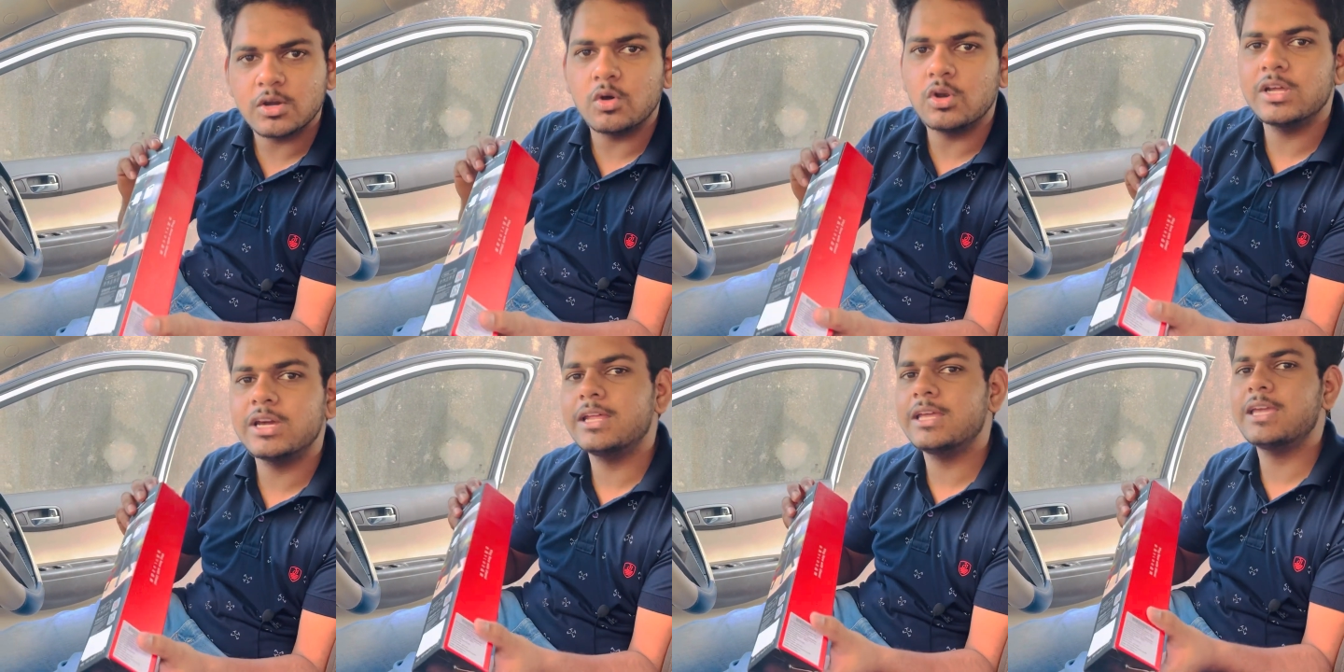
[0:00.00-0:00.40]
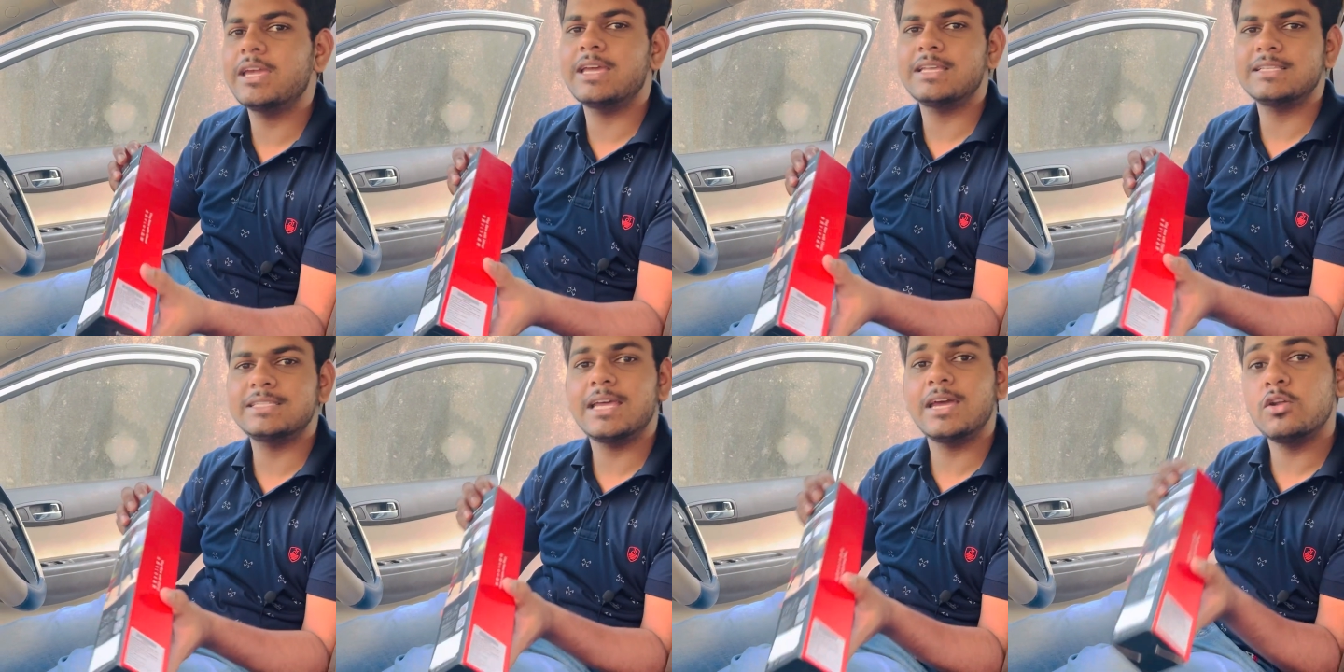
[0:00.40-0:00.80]
कॉल करके
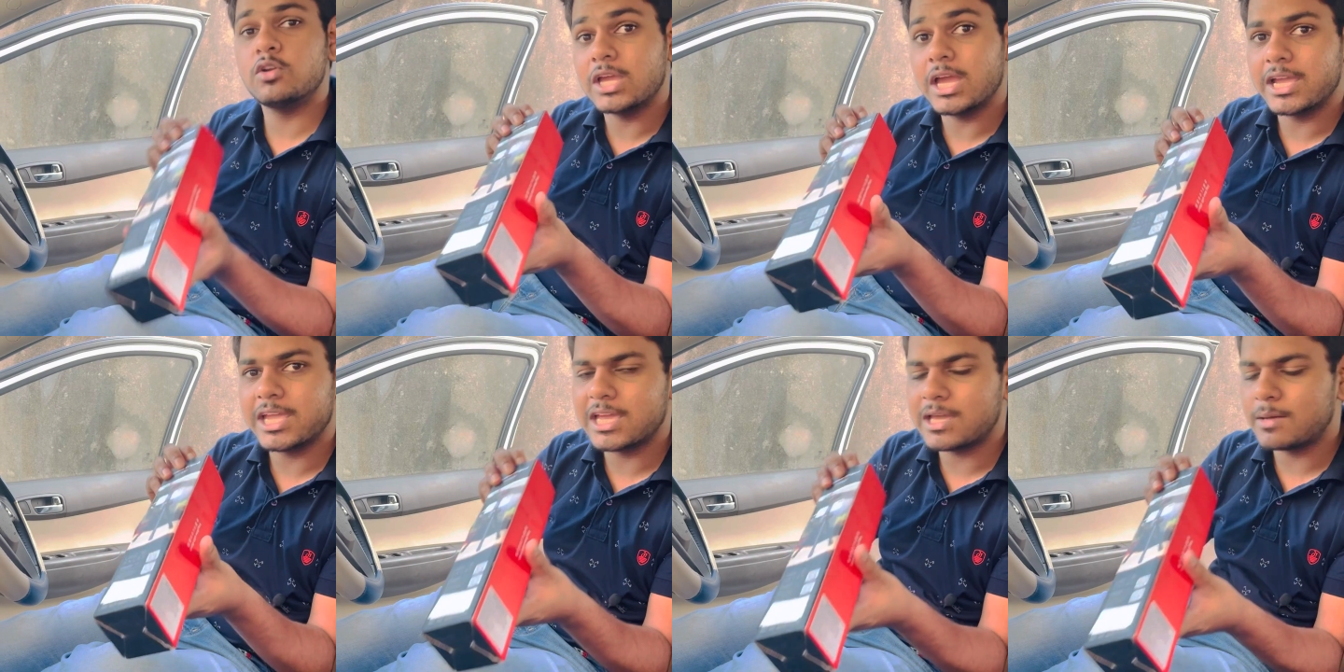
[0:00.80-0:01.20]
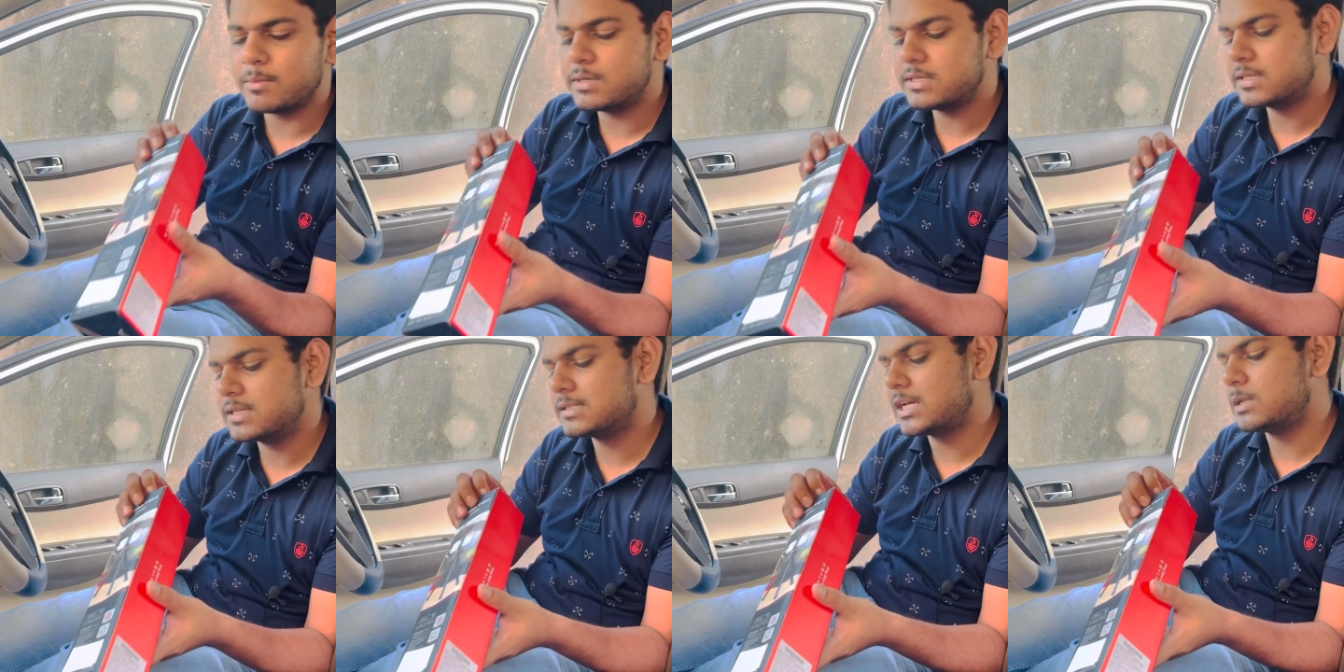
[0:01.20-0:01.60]
कैसा है और क्या क्या हमें
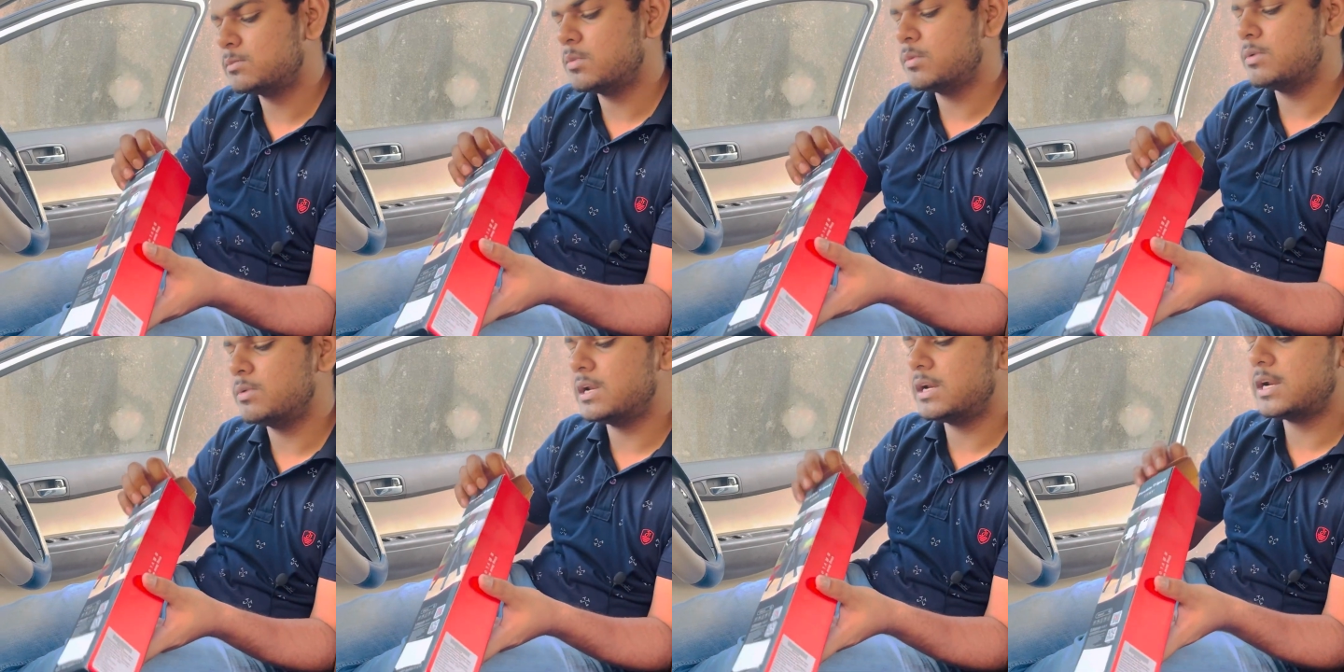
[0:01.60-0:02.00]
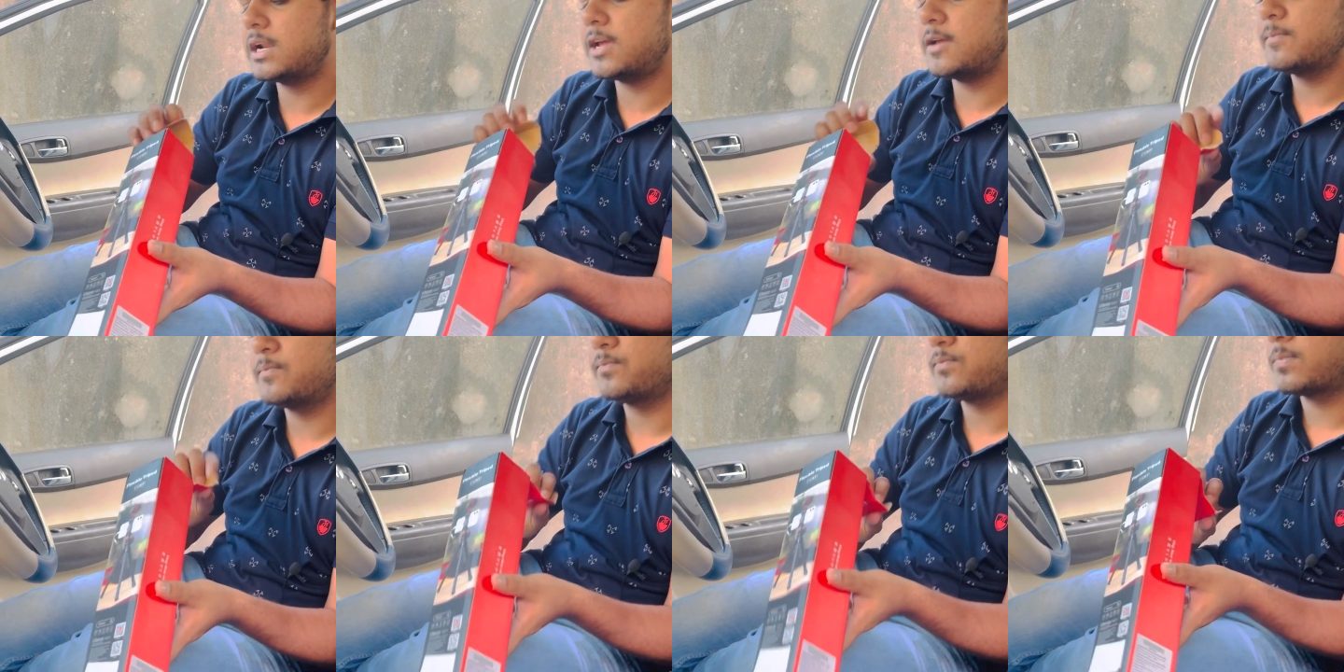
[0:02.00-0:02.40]
इसके साथ में मिल रहा
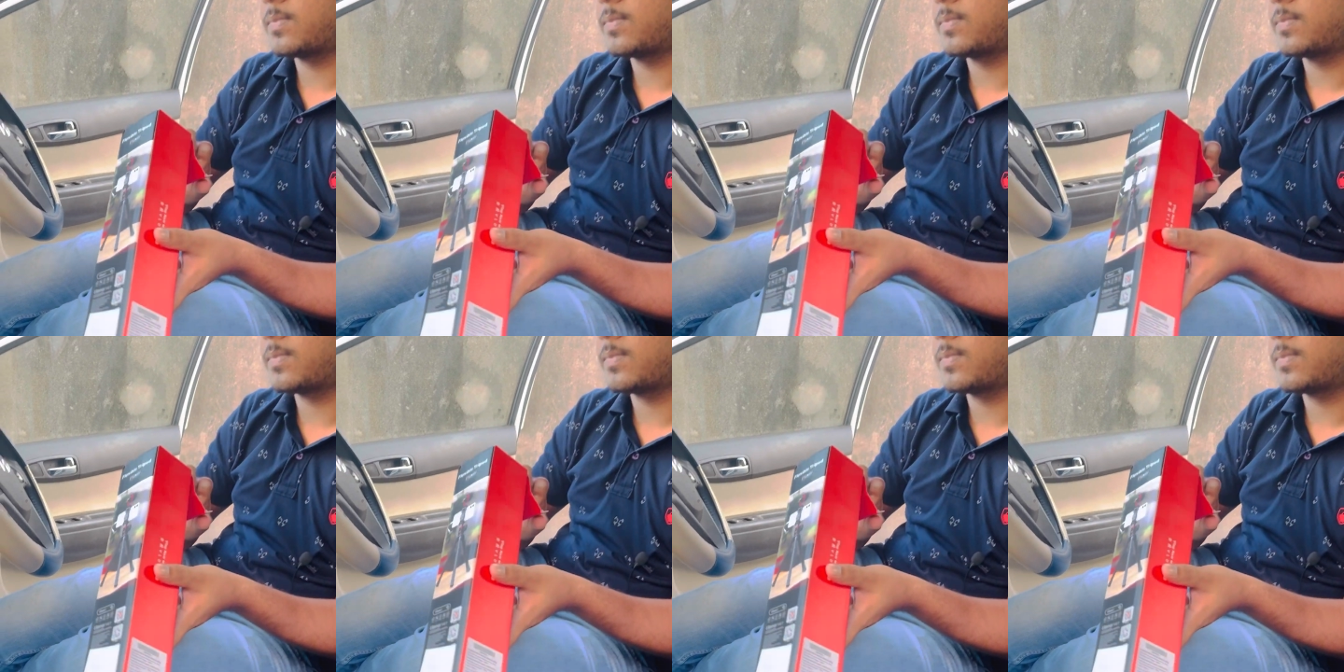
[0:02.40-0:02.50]
है